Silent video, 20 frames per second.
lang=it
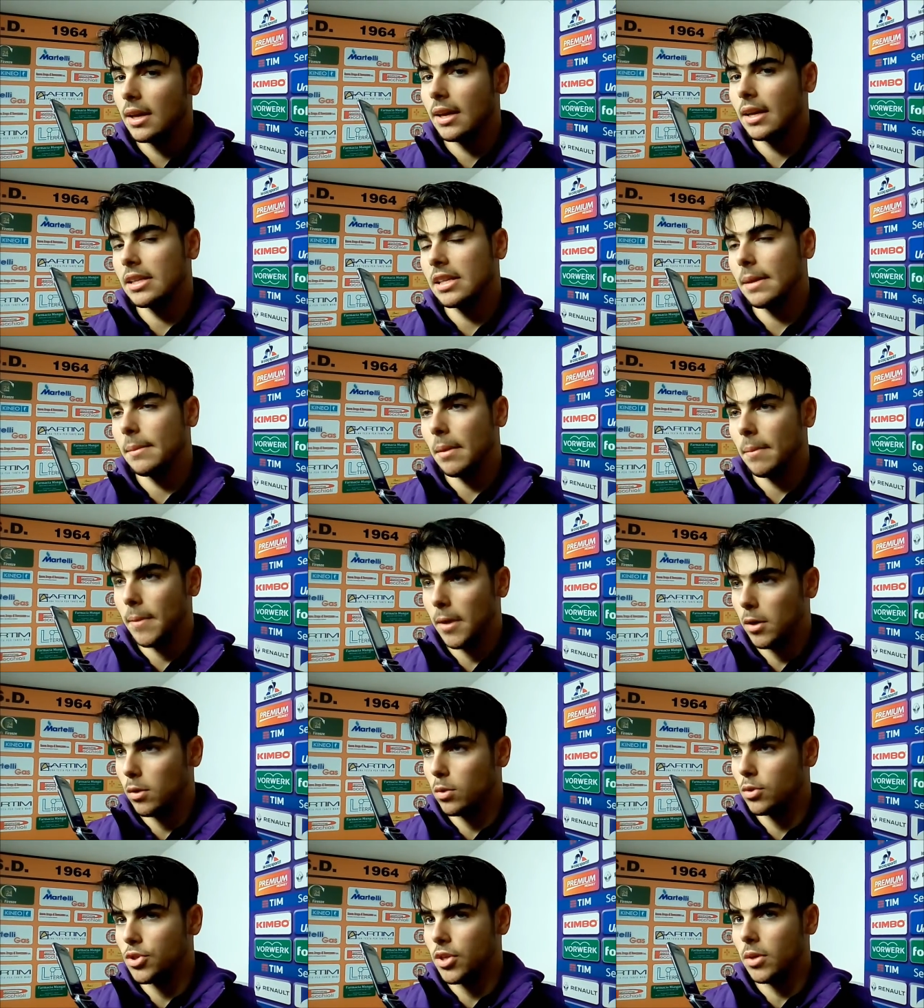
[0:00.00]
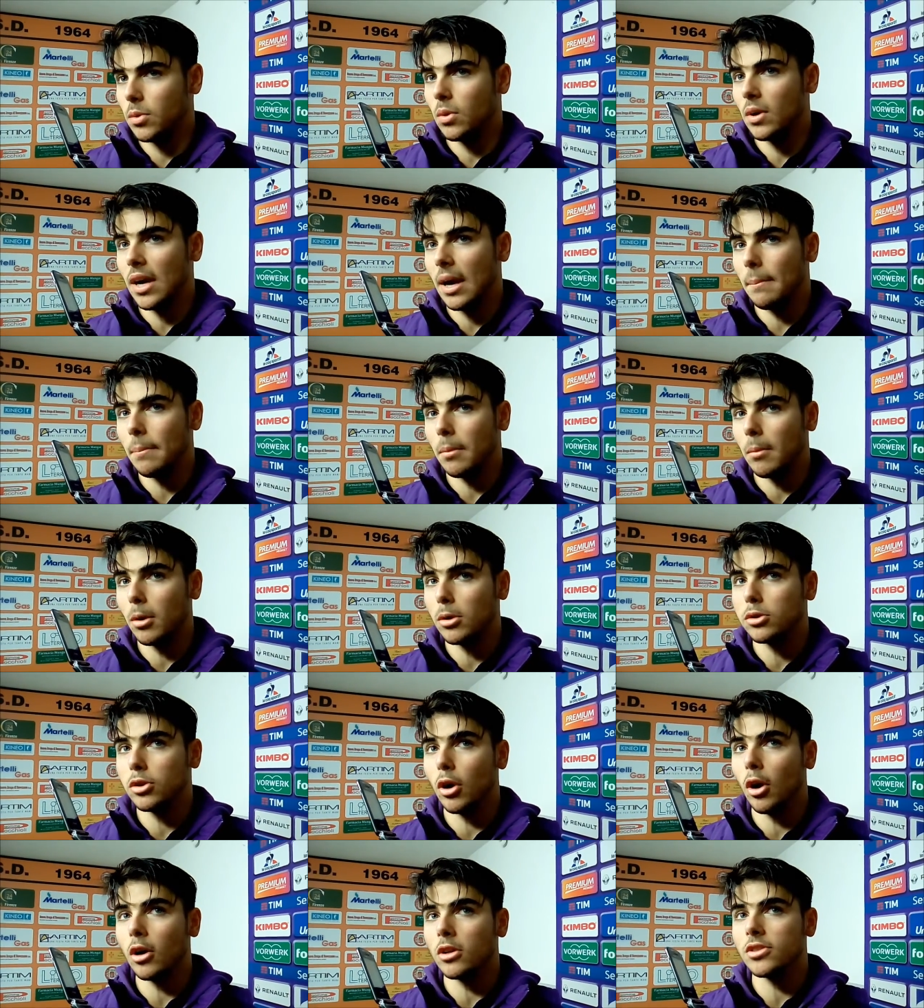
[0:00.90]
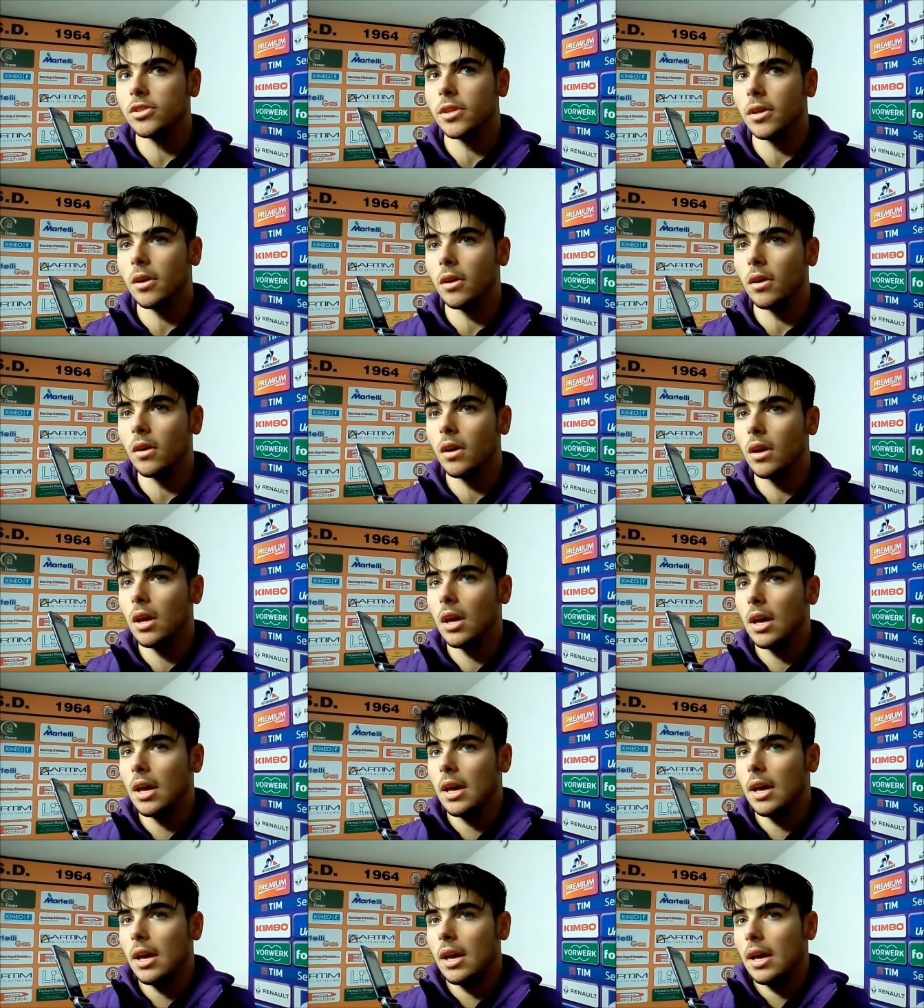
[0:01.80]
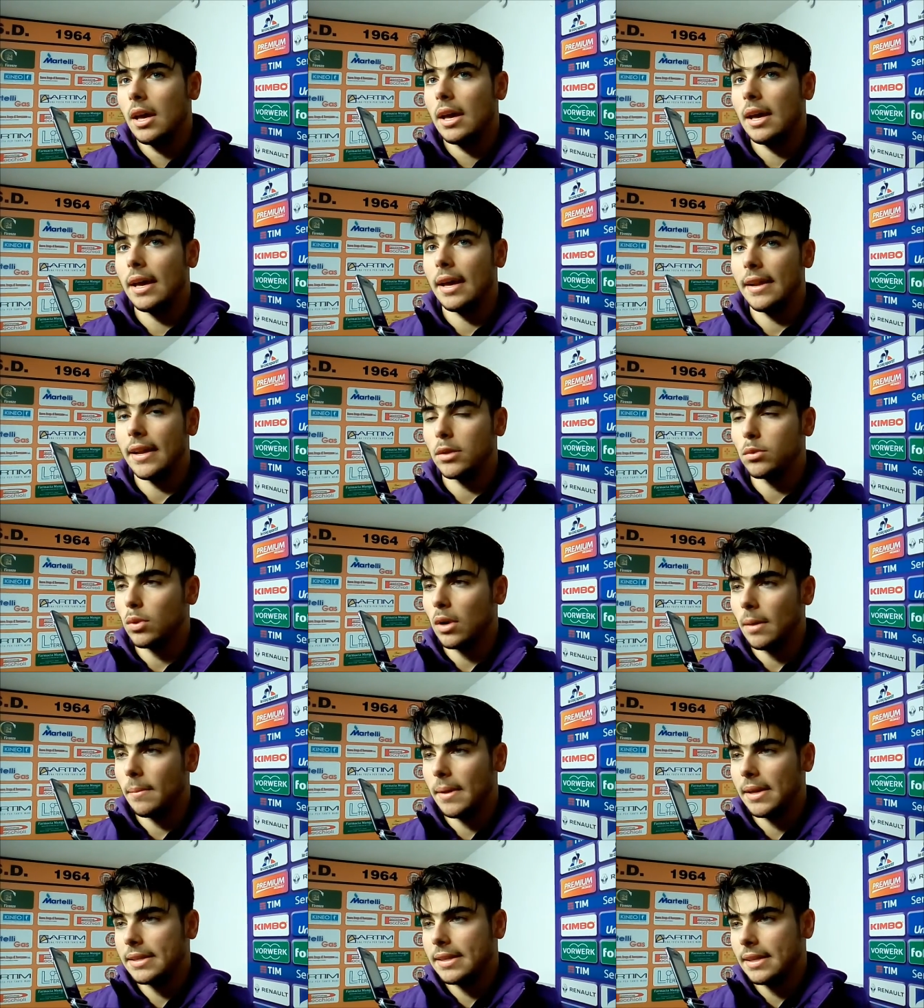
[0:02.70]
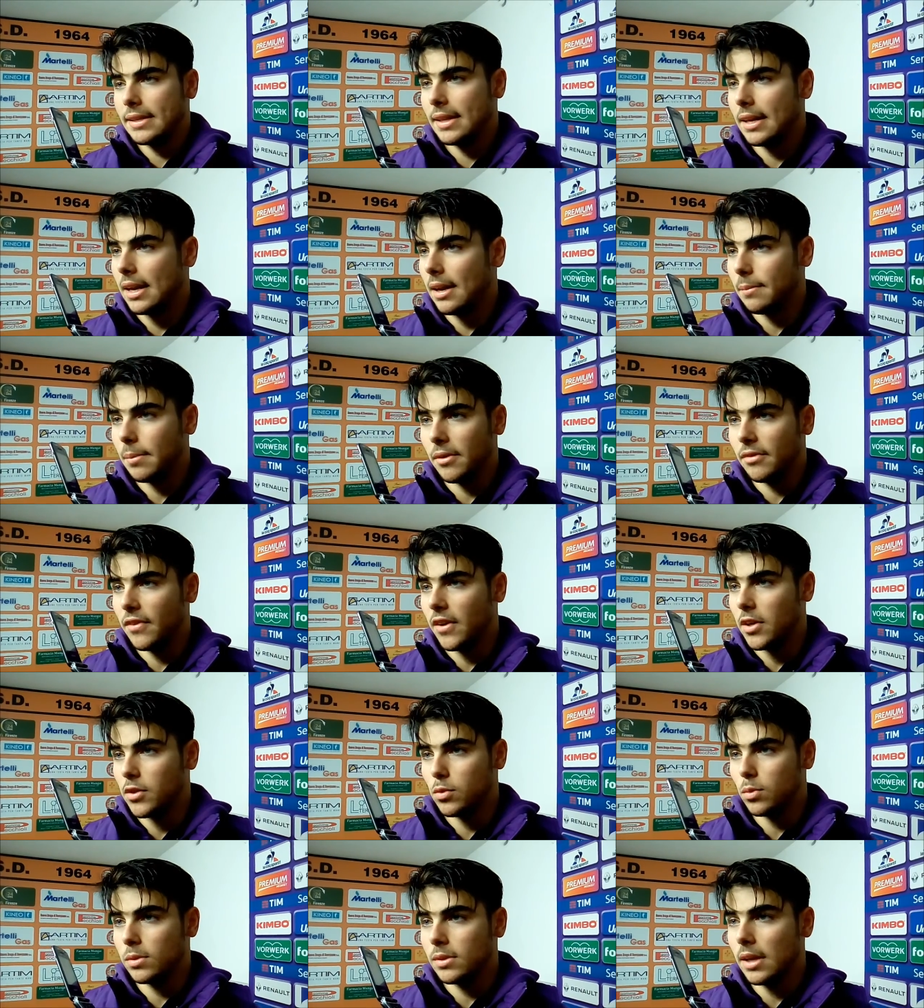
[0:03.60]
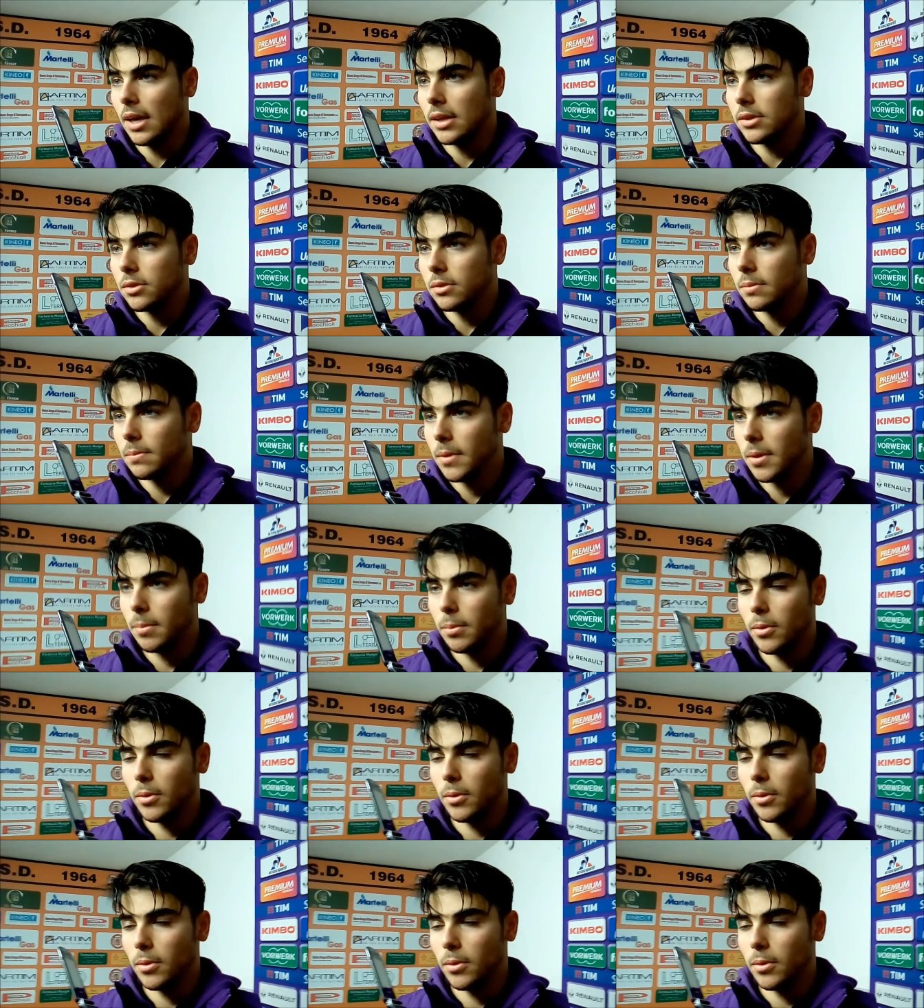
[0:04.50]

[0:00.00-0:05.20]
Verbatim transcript: che andiamo a Perugia in un campo molto ostico e naturalmente andiamo per fare risultato. Per